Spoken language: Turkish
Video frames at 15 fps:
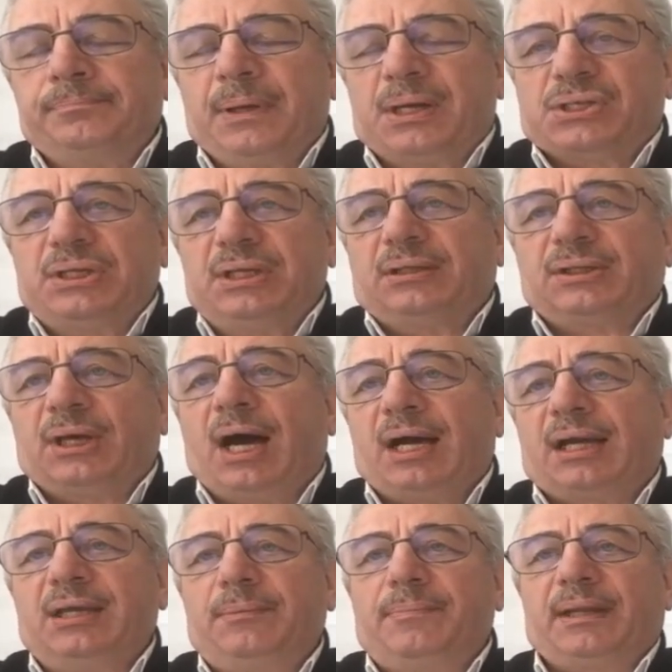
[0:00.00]
peşini
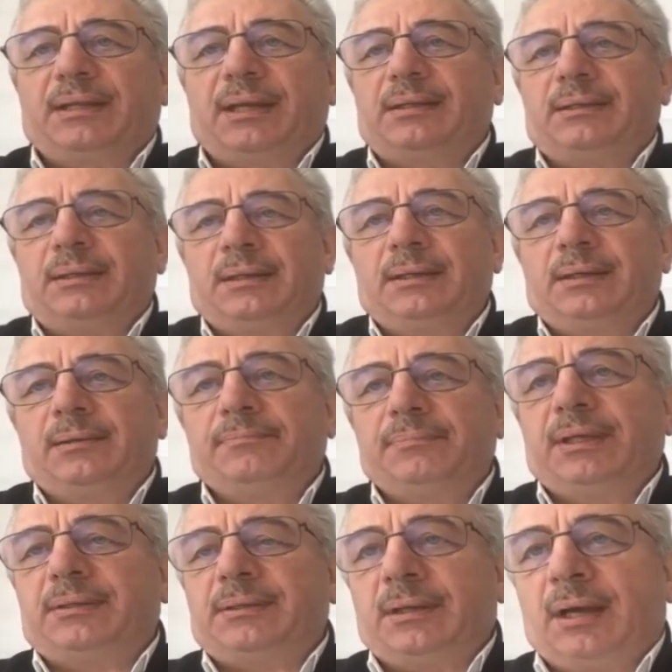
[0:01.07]
takip eden
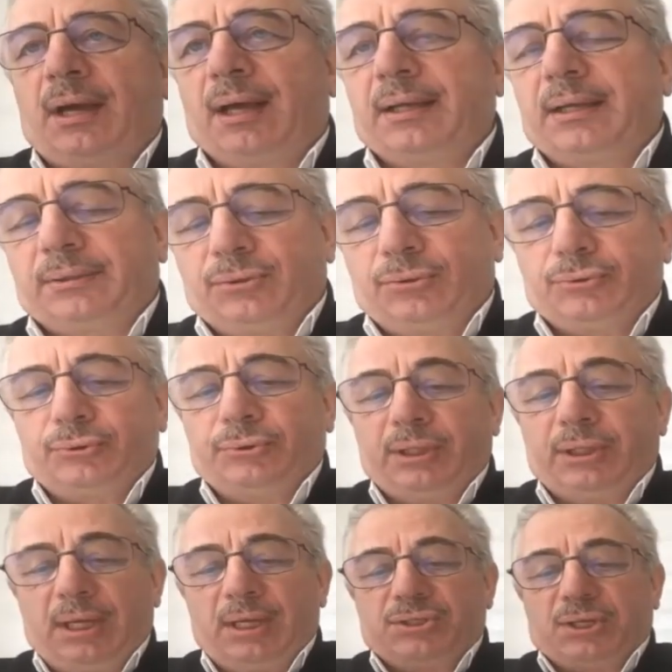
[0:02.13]
bir halet ruhiye